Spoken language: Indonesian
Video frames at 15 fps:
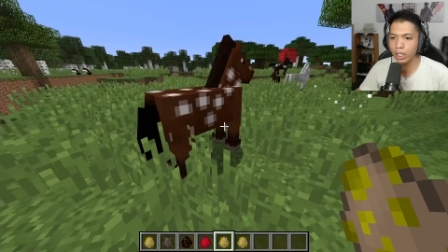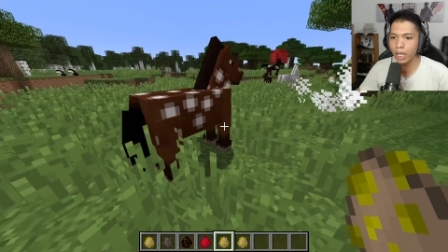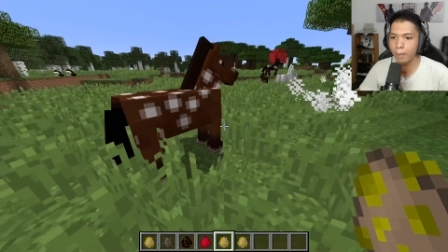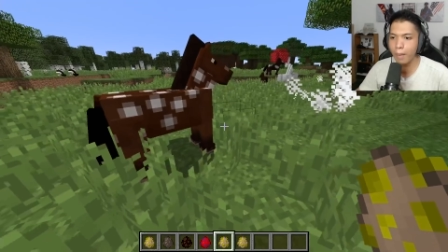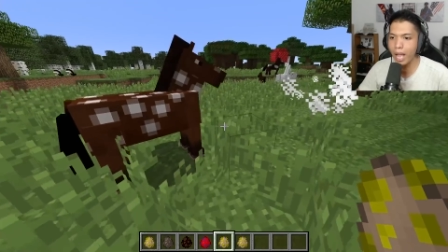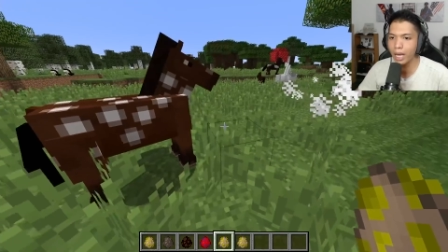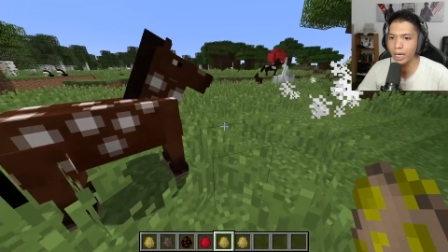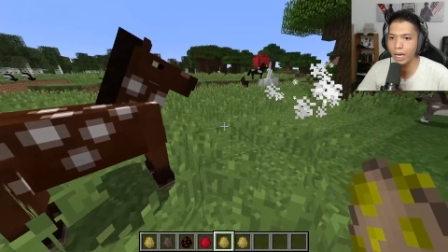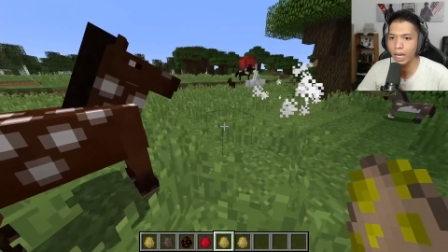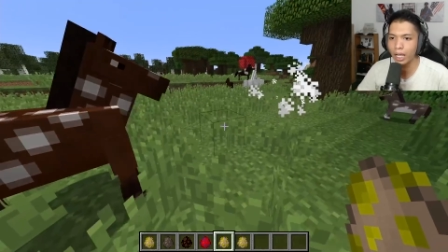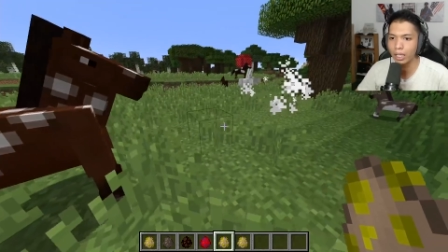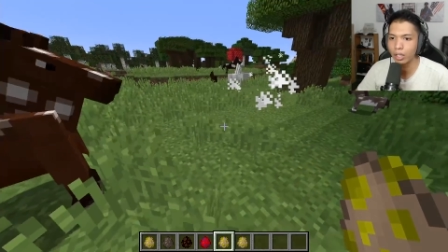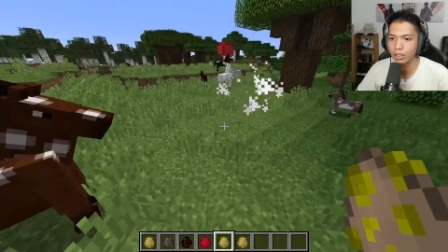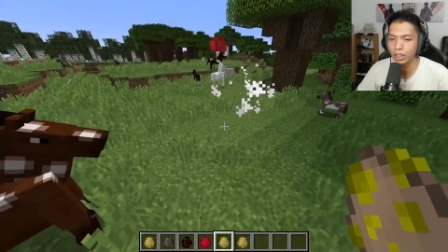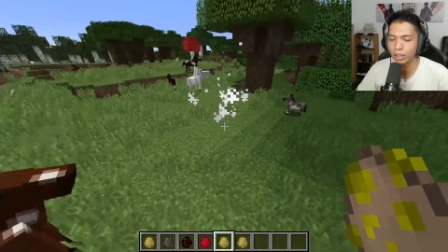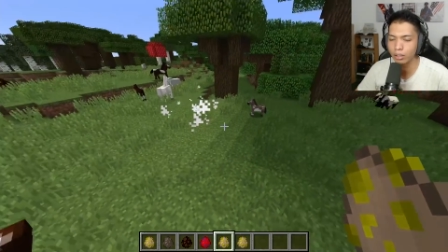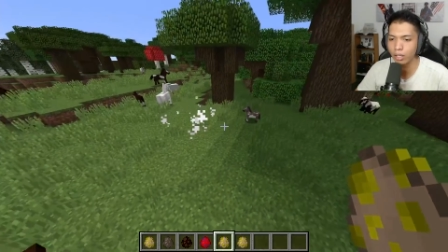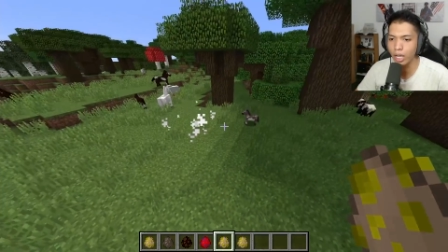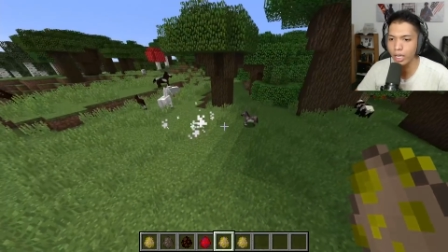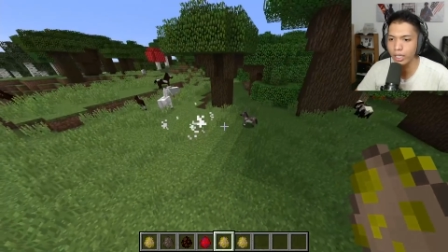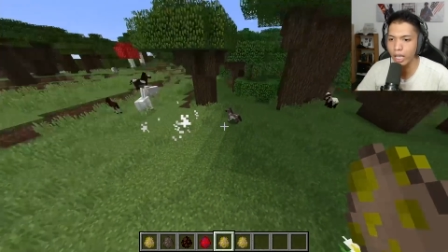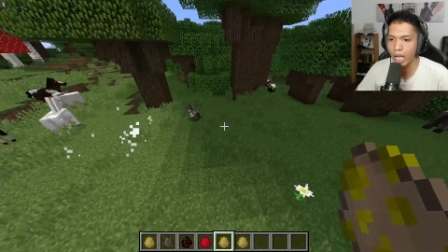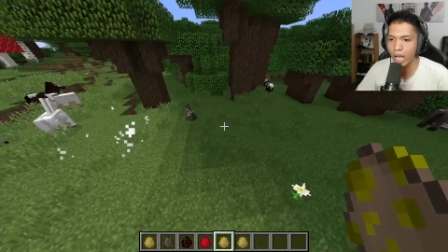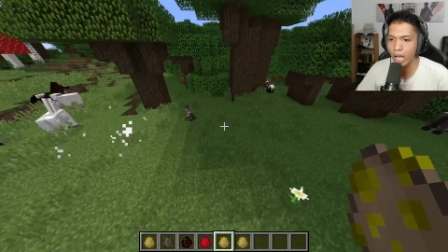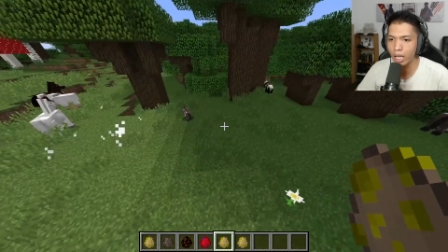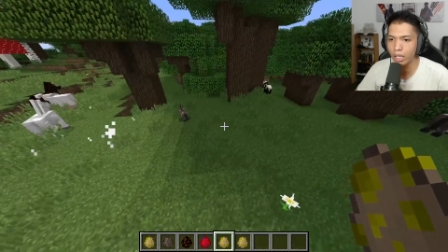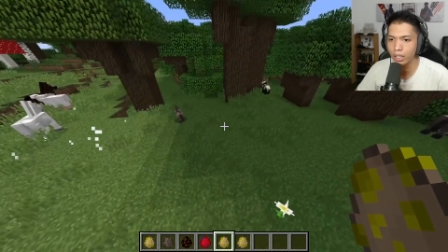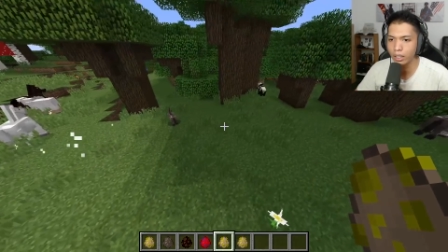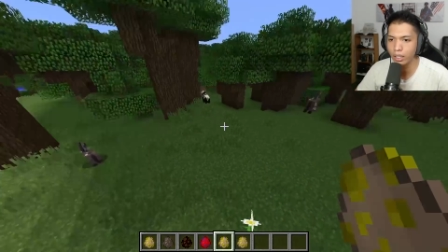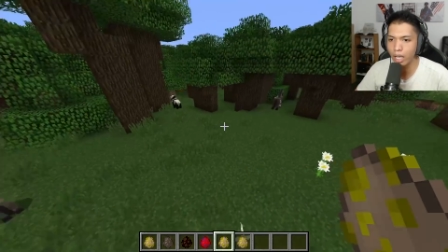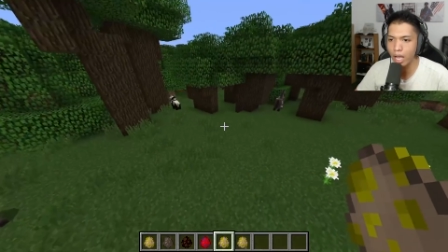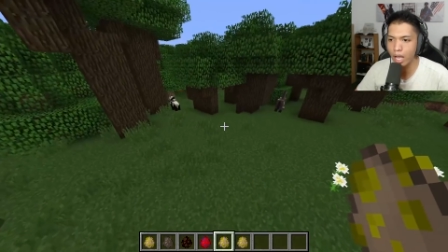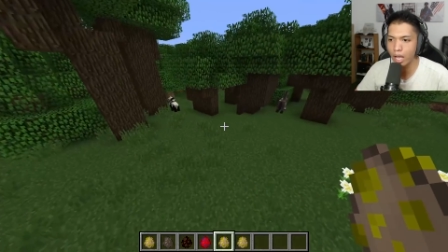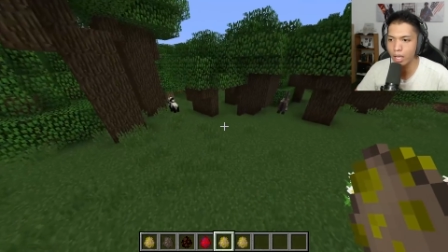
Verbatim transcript: kayak mana lah harusnya tuh kan ya ya